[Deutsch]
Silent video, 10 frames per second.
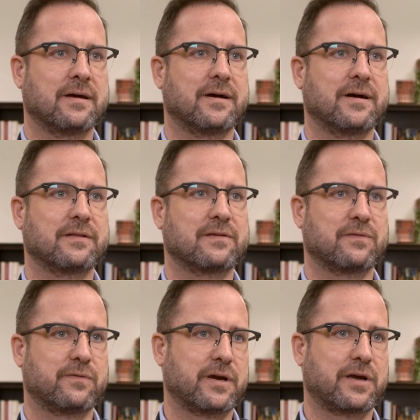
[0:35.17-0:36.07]
Äh,
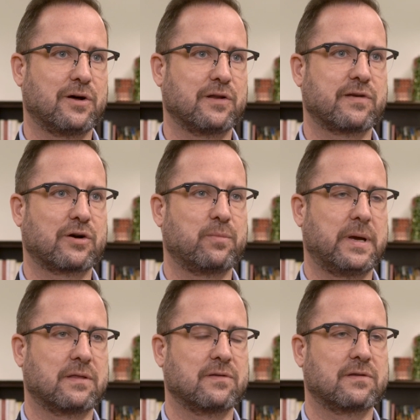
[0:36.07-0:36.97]
das war ja genau das
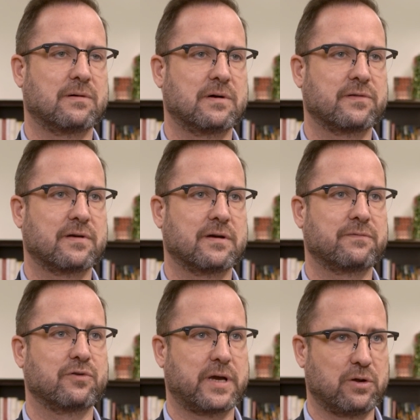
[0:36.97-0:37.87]
Argument, das damals äh,
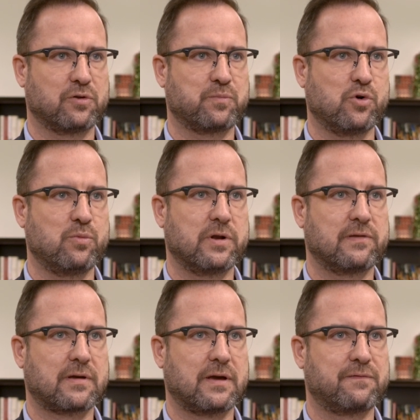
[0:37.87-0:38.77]
von Gernot Blümel
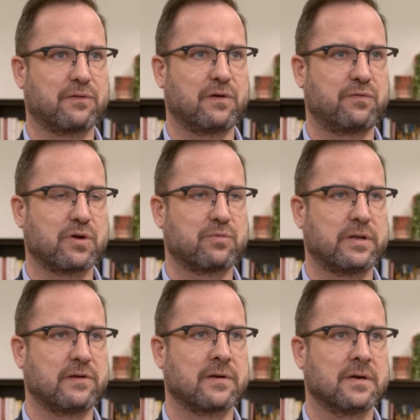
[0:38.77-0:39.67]
ins Treffen geführt
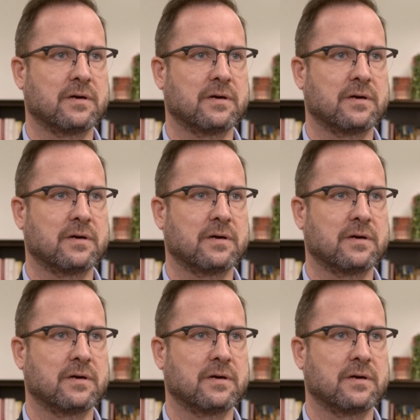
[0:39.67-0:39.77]
worden ist,